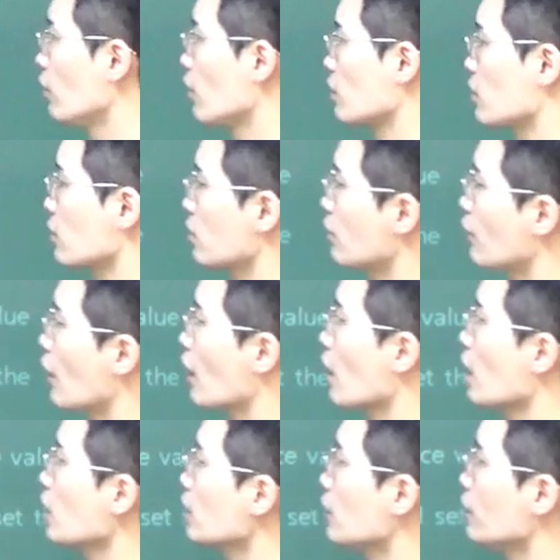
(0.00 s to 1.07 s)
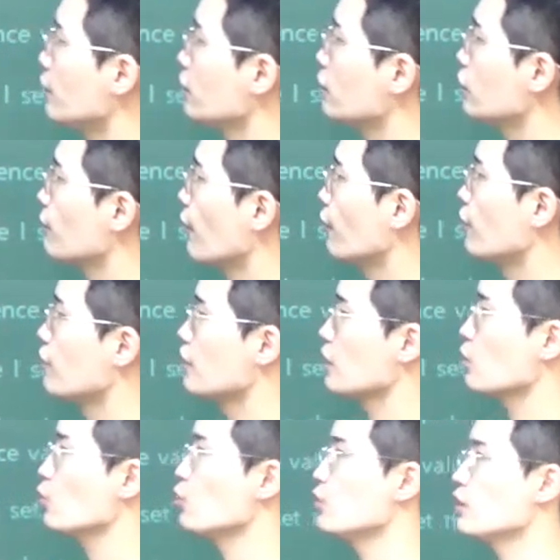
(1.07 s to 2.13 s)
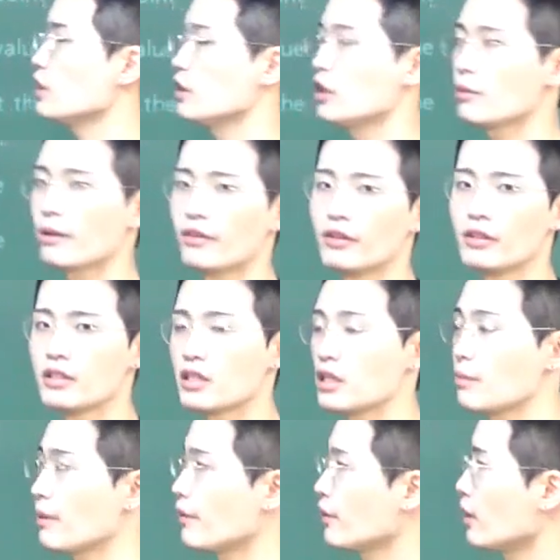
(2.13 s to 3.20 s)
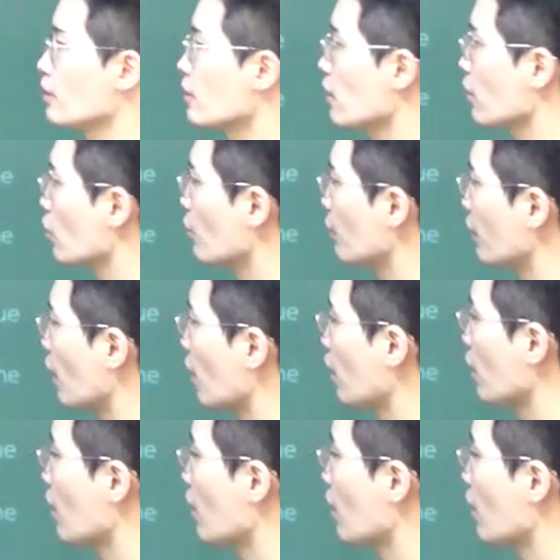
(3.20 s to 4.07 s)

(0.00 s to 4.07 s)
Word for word: loss 내가 이득을 받는지 손실을 받는지를 판단을 할 겁니다